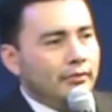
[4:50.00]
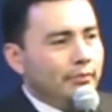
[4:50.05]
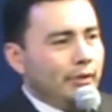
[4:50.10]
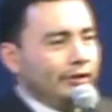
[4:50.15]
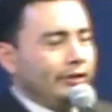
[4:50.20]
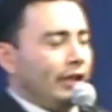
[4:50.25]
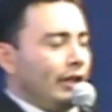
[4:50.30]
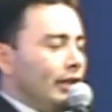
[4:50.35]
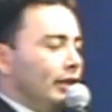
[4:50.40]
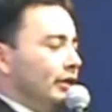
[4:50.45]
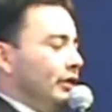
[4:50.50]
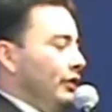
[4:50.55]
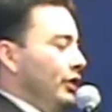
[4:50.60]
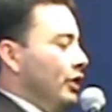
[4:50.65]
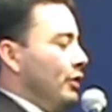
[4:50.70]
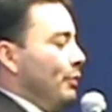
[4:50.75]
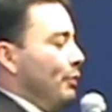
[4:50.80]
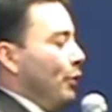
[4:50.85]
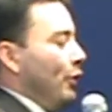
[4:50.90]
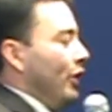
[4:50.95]
vas a
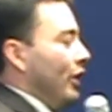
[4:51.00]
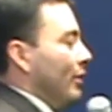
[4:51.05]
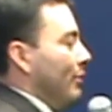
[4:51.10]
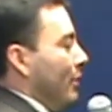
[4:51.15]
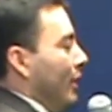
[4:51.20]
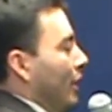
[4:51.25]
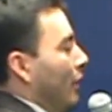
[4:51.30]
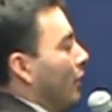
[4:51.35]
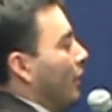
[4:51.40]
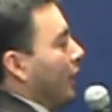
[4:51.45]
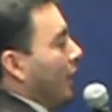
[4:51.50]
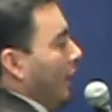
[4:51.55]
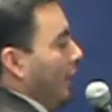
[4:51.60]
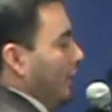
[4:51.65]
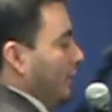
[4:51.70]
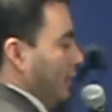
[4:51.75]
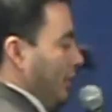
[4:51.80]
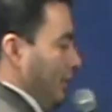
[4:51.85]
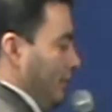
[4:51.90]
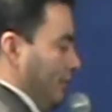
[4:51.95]
recibir un poder mejor que
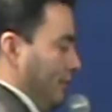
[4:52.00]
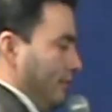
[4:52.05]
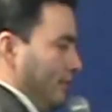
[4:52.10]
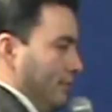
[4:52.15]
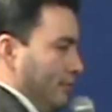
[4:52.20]
ese.